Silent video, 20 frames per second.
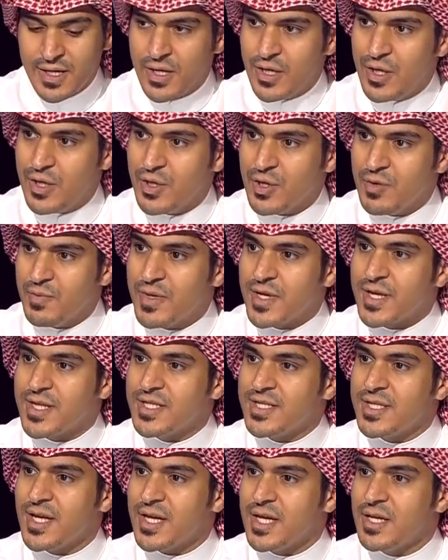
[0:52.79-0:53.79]
اليوم مركز
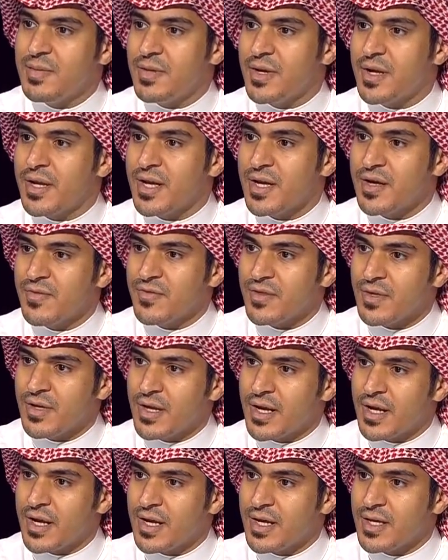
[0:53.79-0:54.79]
التحكيم الرياض
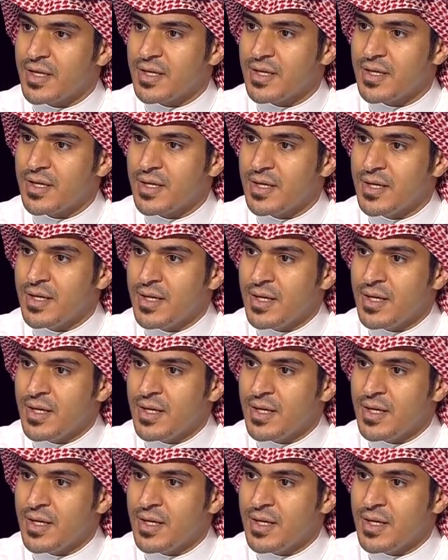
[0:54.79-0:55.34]
الرياضي